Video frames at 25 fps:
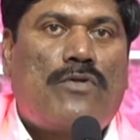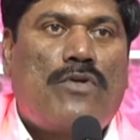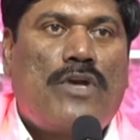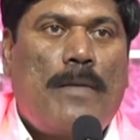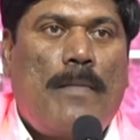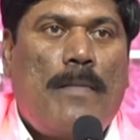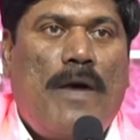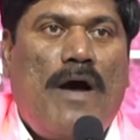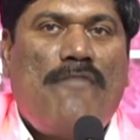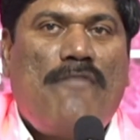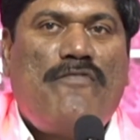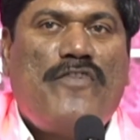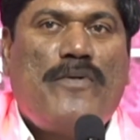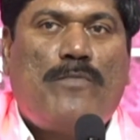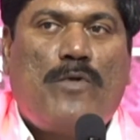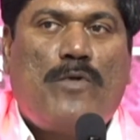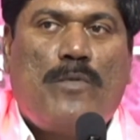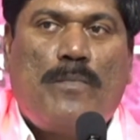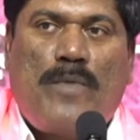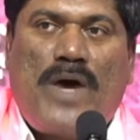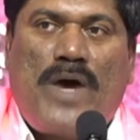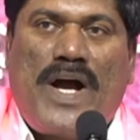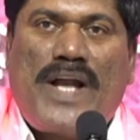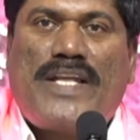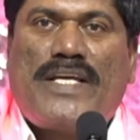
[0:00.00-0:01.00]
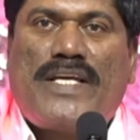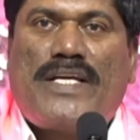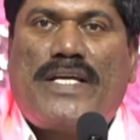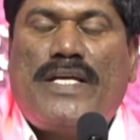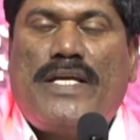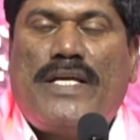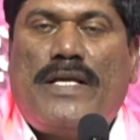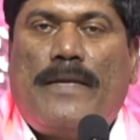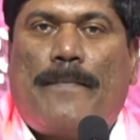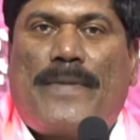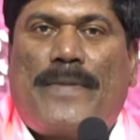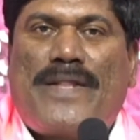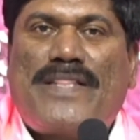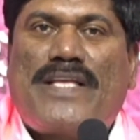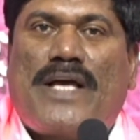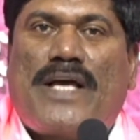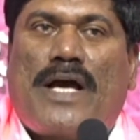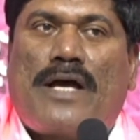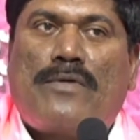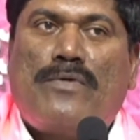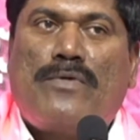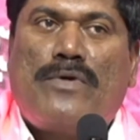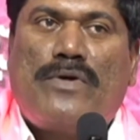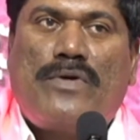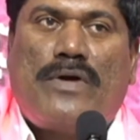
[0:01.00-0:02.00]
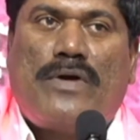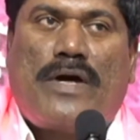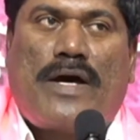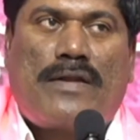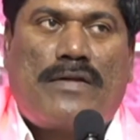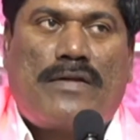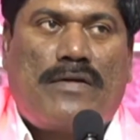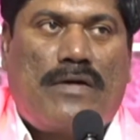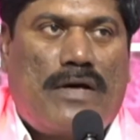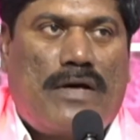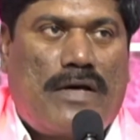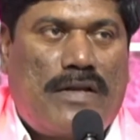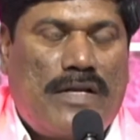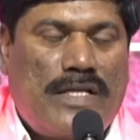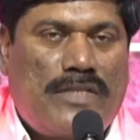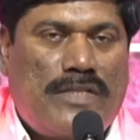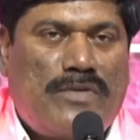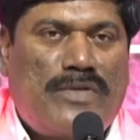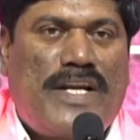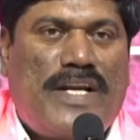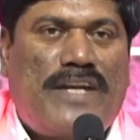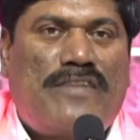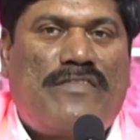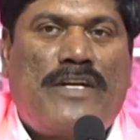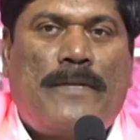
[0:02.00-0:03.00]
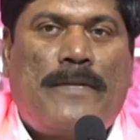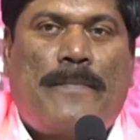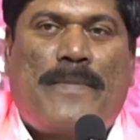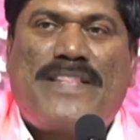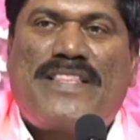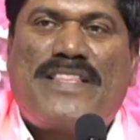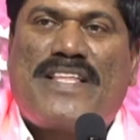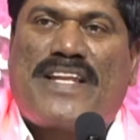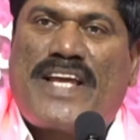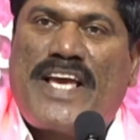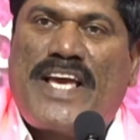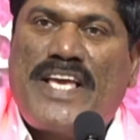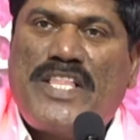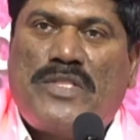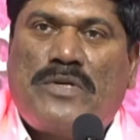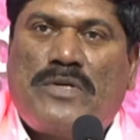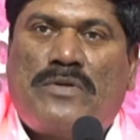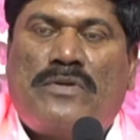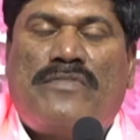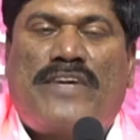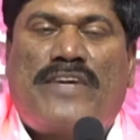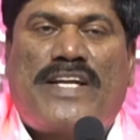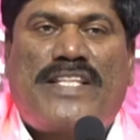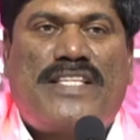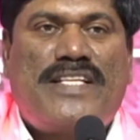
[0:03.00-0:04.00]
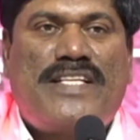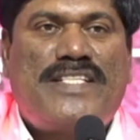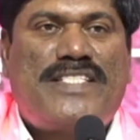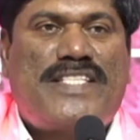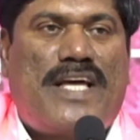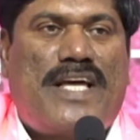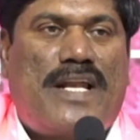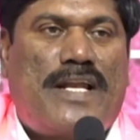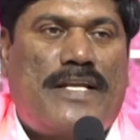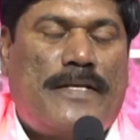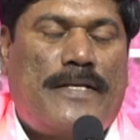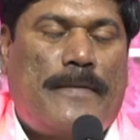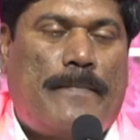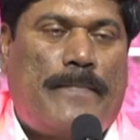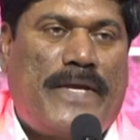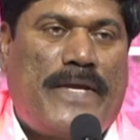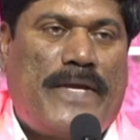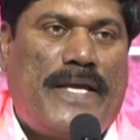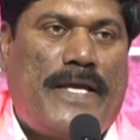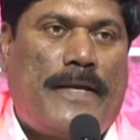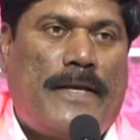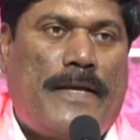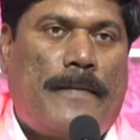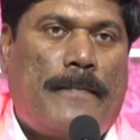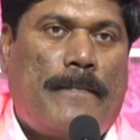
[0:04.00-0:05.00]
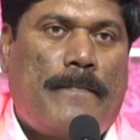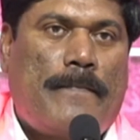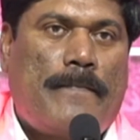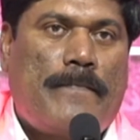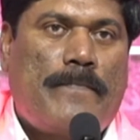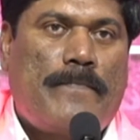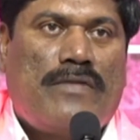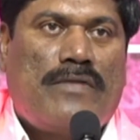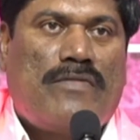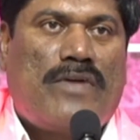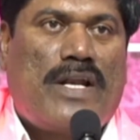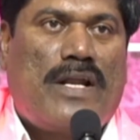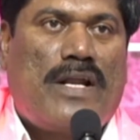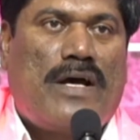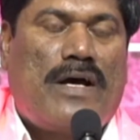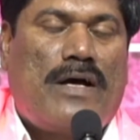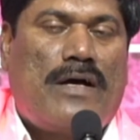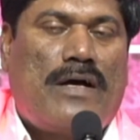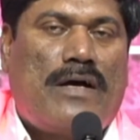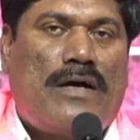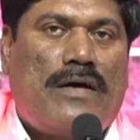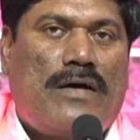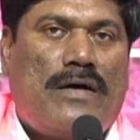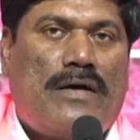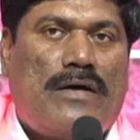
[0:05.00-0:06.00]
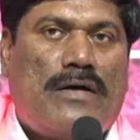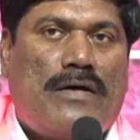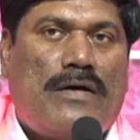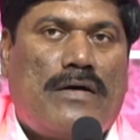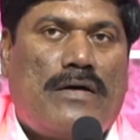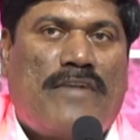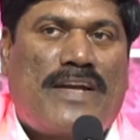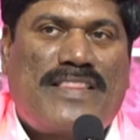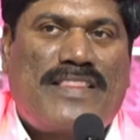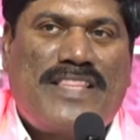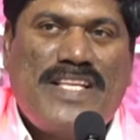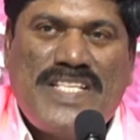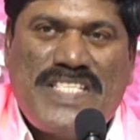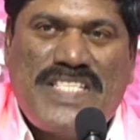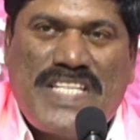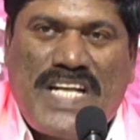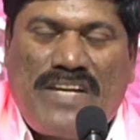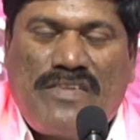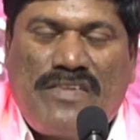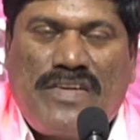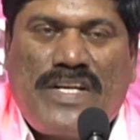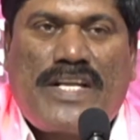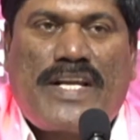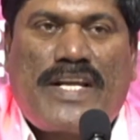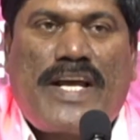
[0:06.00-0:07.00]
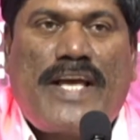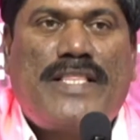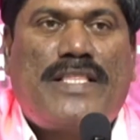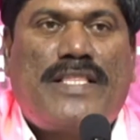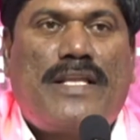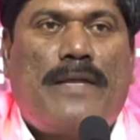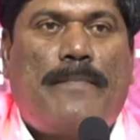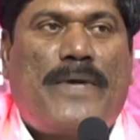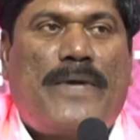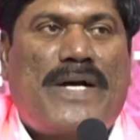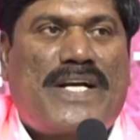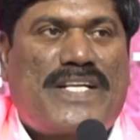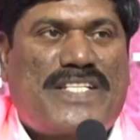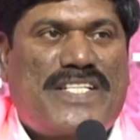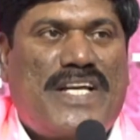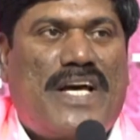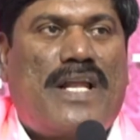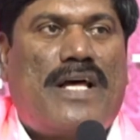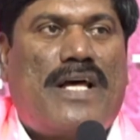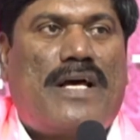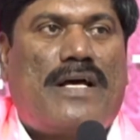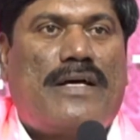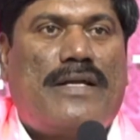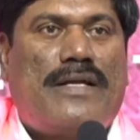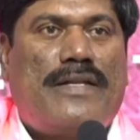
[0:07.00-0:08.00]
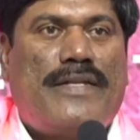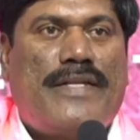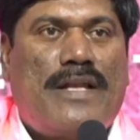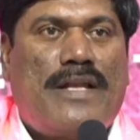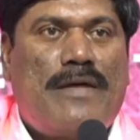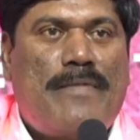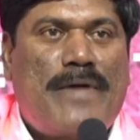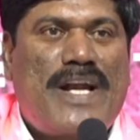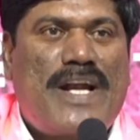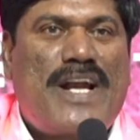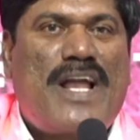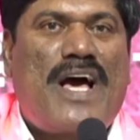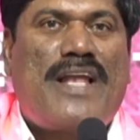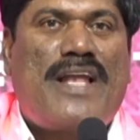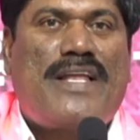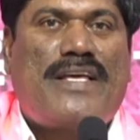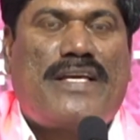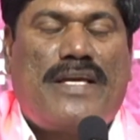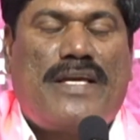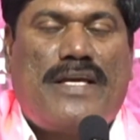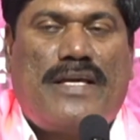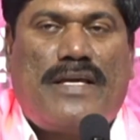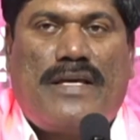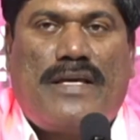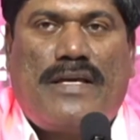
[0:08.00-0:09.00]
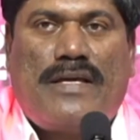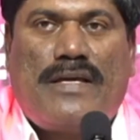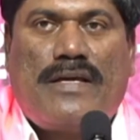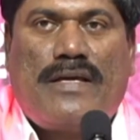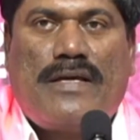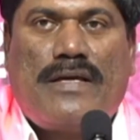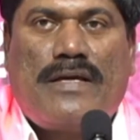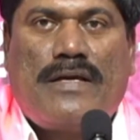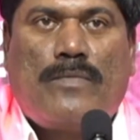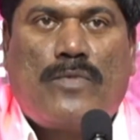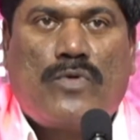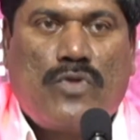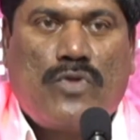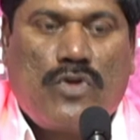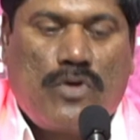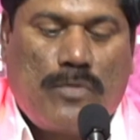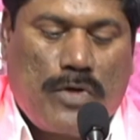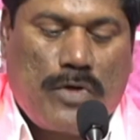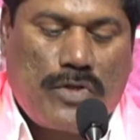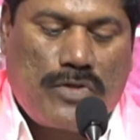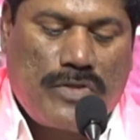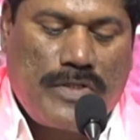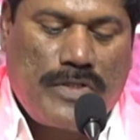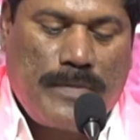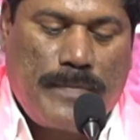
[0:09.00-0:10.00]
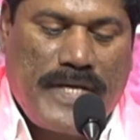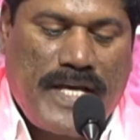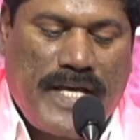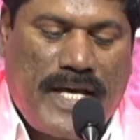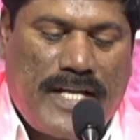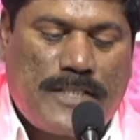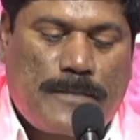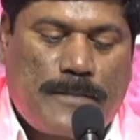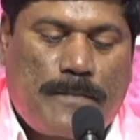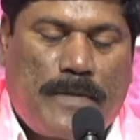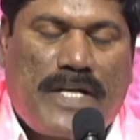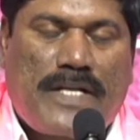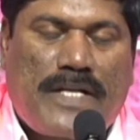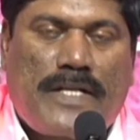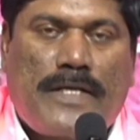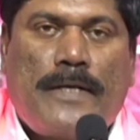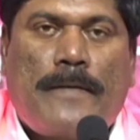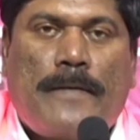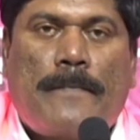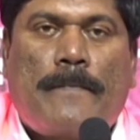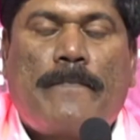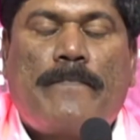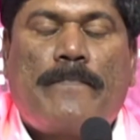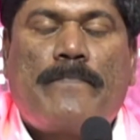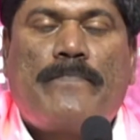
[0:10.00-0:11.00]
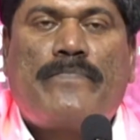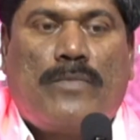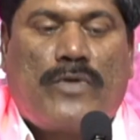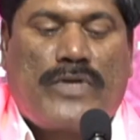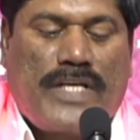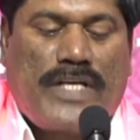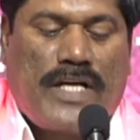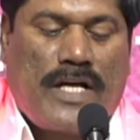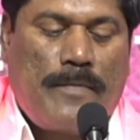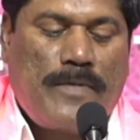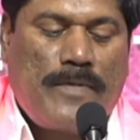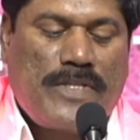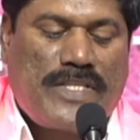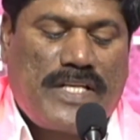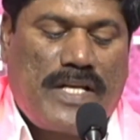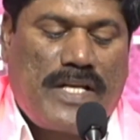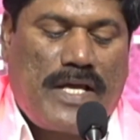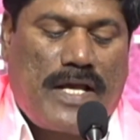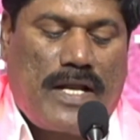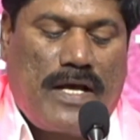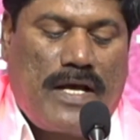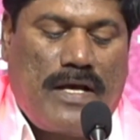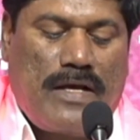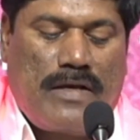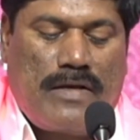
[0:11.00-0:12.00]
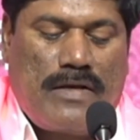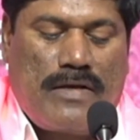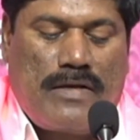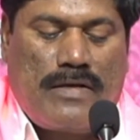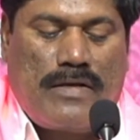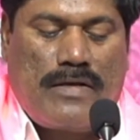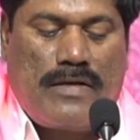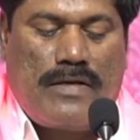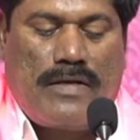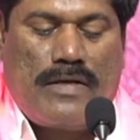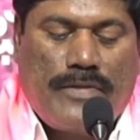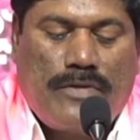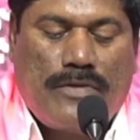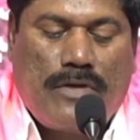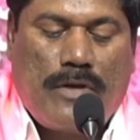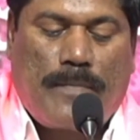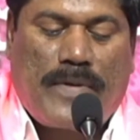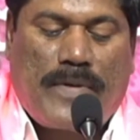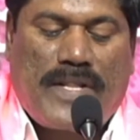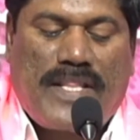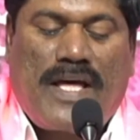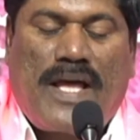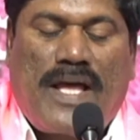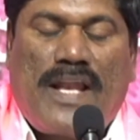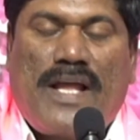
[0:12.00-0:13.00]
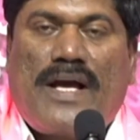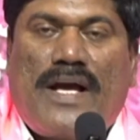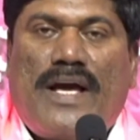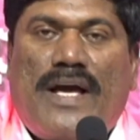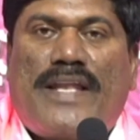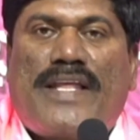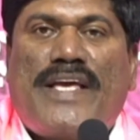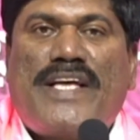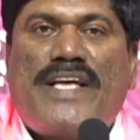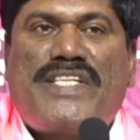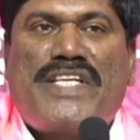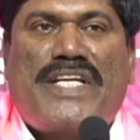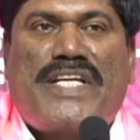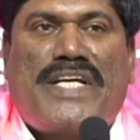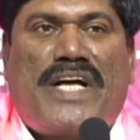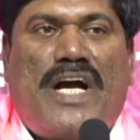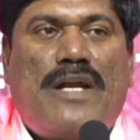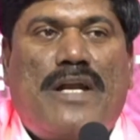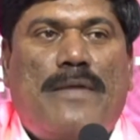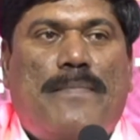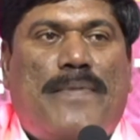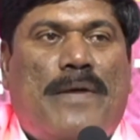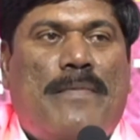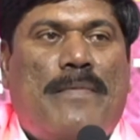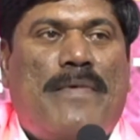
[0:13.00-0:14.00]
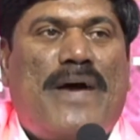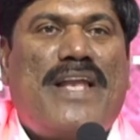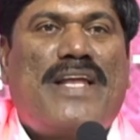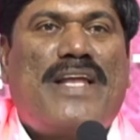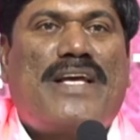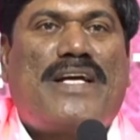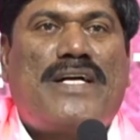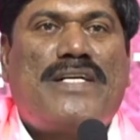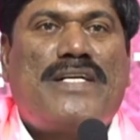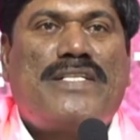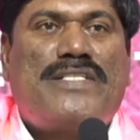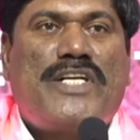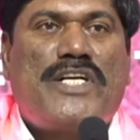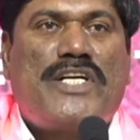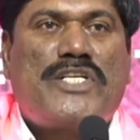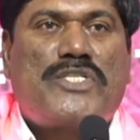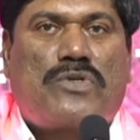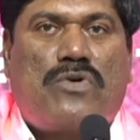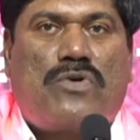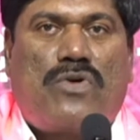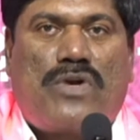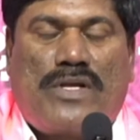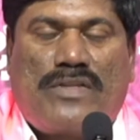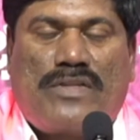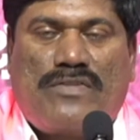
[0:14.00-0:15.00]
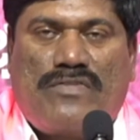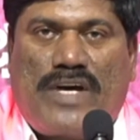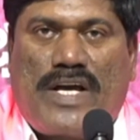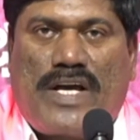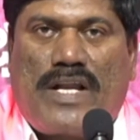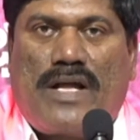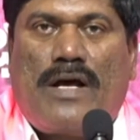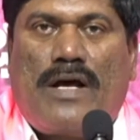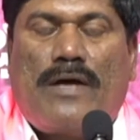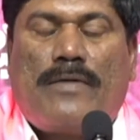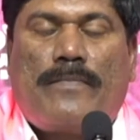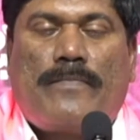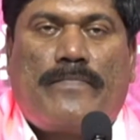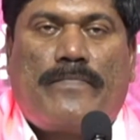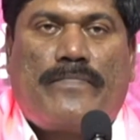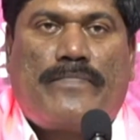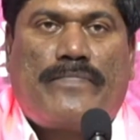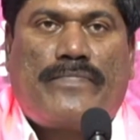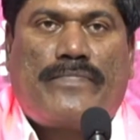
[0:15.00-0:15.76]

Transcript: ఈ రుణమాఫీ ముమ్మాటికి ప్రతి అరువులు అర్హత ఉన్నటువంటి ప్రతి రైతుకు వర్తించాలని చెప్పి ఇవాళ వర్తించినటువంటి రైతుల పక్షాన నిలబడడానికి ముందుకు పోతుంది బీఆర్ఎస్ పార్టీ ముఖ్యంగా మిత్రులారా ఇందులో ప్రధానంగా రేషన్ కార్డు ప్రమాణికం చేసుకోవడం ద్వారా